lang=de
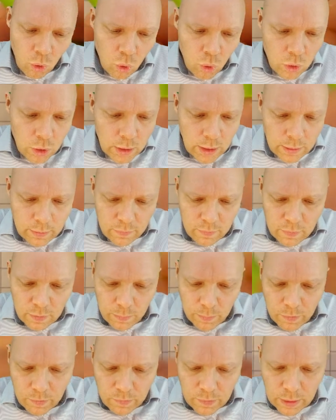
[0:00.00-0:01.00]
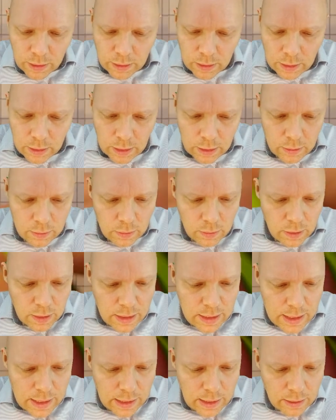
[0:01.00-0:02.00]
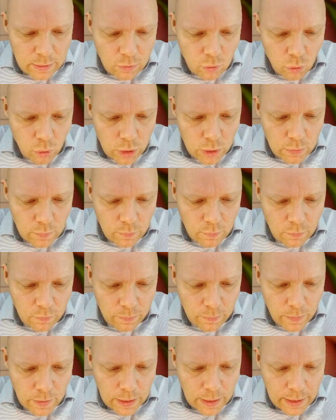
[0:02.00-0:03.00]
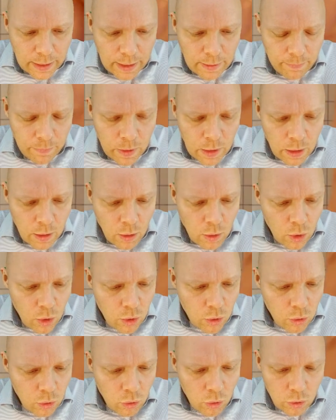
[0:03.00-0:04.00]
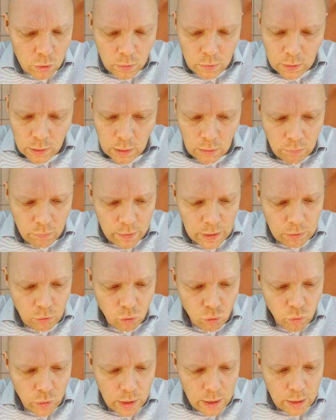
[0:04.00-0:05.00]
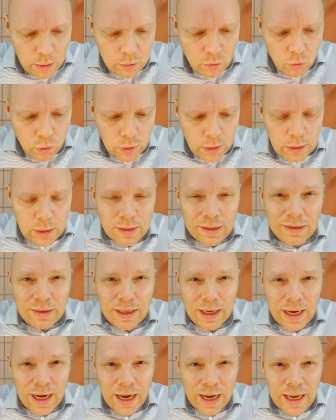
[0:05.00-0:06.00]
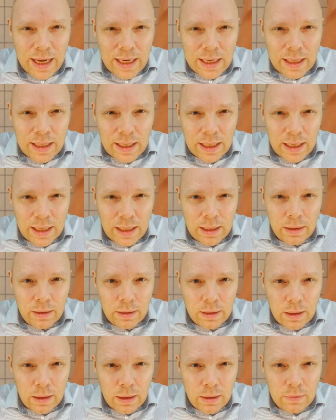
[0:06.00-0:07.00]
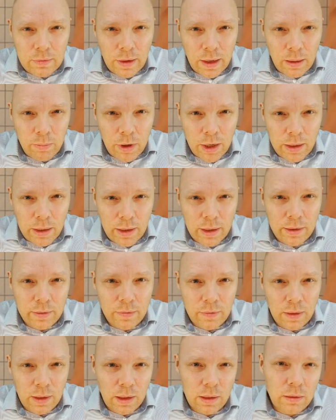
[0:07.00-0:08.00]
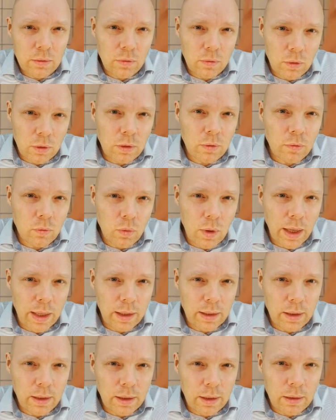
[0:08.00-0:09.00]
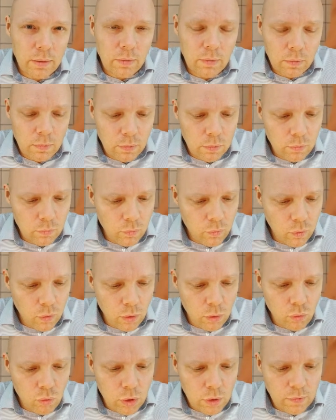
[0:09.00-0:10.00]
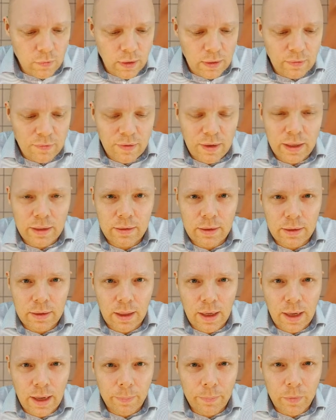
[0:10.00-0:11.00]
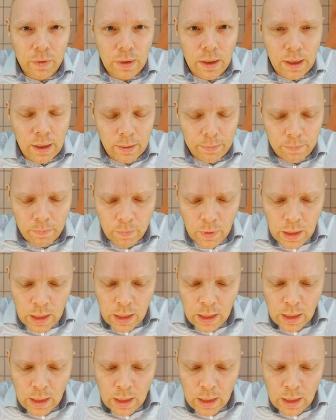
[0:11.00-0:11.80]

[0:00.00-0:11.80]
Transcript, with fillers: 117 geht nicht durch 2, könnte eventuell durch 3 gehen. Die Teilbarkeitsregeln solltest du eigentlich jetzt vor kurzer Zeit dann gehabt haben.